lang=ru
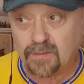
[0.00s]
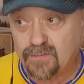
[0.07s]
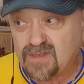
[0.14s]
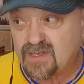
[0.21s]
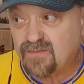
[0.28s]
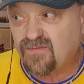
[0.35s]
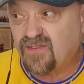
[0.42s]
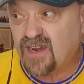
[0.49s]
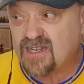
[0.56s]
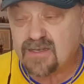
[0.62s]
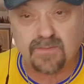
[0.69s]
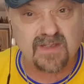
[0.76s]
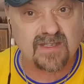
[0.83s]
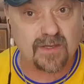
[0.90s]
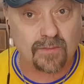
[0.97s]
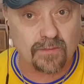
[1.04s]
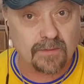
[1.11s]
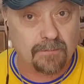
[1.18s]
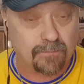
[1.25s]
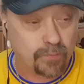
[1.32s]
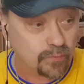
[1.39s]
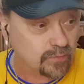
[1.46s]
Допустим, в вашем
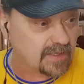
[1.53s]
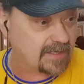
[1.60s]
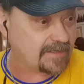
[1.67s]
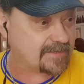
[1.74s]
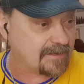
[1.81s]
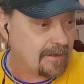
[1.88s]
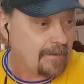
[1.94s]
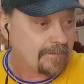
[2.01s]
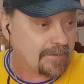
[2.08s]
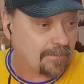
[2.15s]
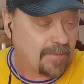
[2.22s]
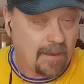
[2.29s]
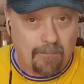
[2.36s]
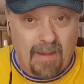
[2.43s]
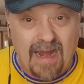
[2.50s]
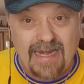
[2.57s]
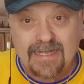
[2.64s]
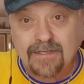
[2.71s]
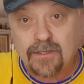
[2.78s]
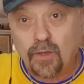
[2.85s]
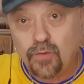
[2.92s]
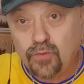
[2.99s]
населенном пункте есть там
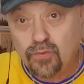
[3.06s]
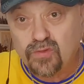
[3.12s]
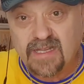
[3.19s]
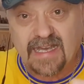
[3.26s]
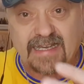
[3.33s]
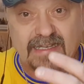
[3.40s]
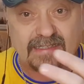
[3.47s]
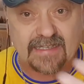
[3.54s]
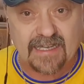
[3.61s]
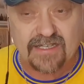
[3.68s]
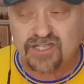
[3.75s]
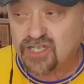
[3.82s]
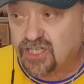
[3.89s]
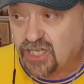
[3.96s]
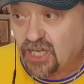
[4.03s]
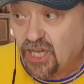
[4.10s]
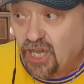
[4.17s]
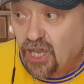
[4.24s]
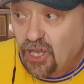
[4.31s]
маленькие уютные коттеджики.